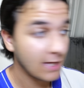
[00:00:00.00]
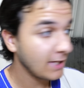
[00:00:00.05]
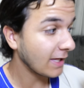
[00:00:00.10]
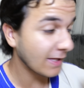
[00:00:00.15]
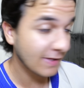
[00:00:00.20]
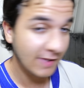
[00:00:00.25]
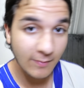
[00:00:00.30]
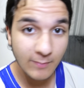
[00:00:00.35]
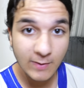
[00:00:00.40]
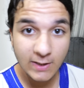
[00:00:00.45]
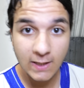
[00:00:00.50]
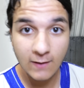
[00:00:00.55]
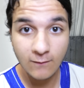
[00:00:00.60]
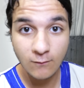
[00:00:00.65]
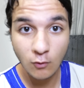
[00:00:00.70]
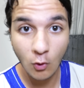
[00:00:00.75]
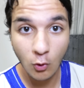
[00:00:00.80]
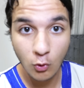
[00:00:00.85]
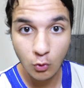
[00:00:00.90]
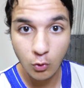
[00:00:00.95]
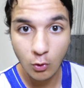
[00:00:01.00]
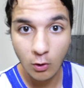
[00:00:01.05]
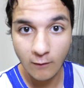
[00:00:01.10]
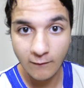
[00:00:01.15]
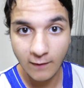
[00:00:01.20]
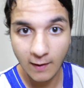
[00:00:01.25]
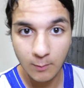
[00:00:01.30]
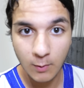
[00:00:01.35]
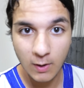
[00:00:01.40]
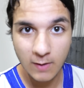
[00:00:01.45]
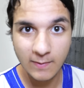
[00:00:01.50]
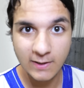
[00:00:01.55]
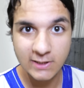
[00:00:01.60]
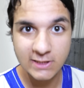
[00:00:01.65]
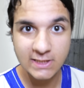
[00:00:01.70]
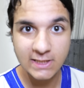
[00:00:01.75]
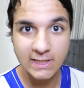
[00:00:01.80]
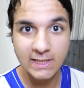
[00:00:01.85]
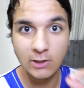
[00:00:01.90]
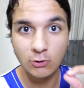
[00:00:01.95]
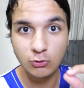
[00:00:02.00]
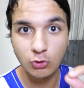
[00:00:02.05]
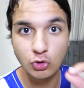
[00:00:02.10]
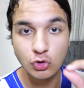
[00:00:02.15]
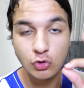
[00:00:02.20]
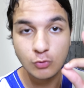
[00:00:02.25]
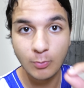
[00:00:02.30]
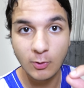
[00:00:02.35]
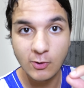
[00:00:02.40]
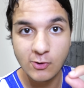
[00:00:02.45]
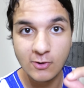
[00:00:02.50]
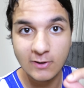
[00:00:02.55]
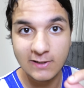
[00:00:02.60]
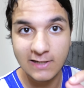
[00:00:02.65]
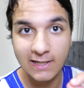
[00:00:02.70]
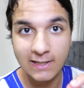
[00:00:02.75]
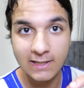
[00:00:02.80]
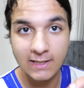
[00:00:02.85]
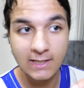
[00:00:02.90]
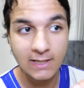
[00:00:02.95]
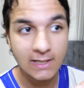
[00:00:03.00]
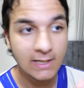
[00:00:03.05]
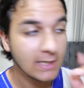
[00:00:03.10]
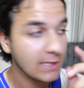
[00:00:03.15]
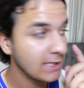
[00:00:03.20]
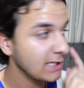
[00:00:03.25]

il y a Samy qui est venu en courant vers moi, il m'a dit qu'il a entendu une porte se claquer